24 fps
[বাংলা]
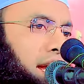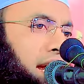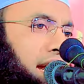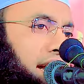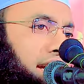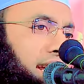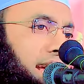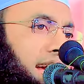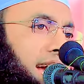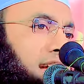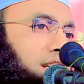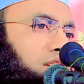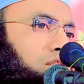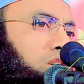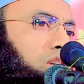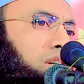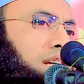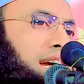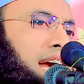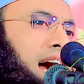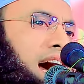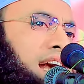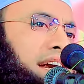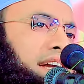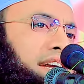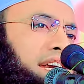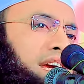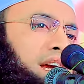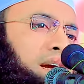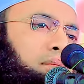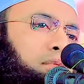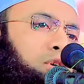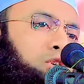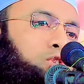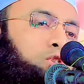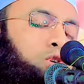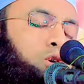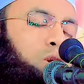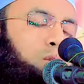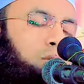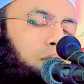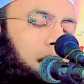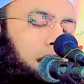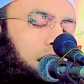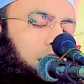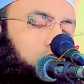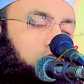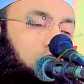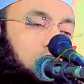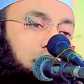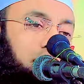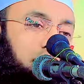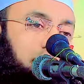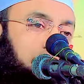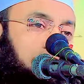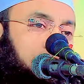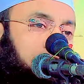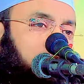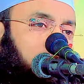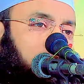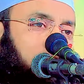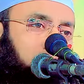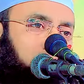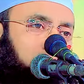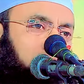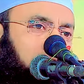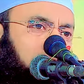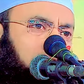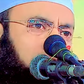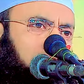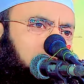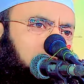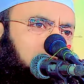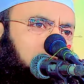এটা একজন খাঁটি মুসলমানের সন্তান হবে